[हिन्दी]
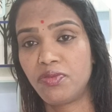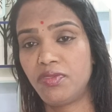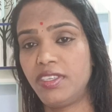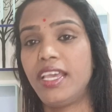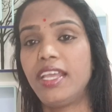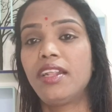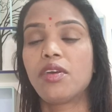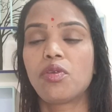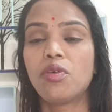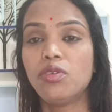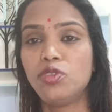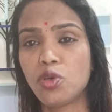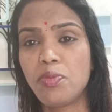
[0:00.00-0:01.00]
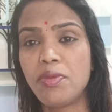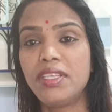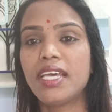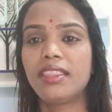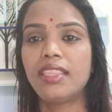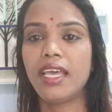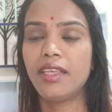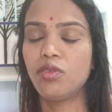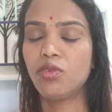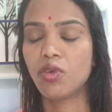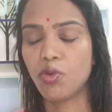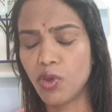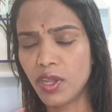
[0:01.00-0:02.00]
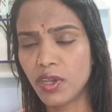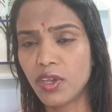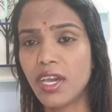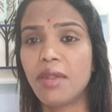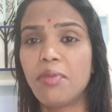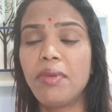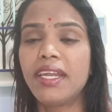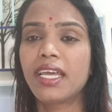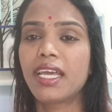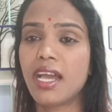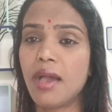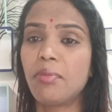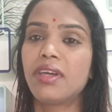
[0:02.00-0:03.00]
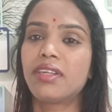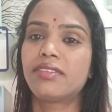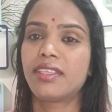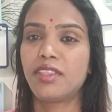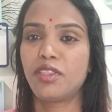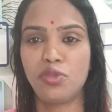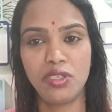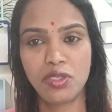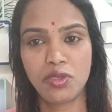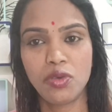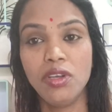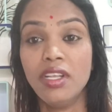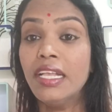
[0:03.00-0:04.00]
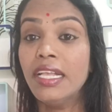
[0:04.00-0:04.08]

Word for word: शेयर करो जो भी जाता है तो वो लोग घर बैठे काम कर सकते तो इसको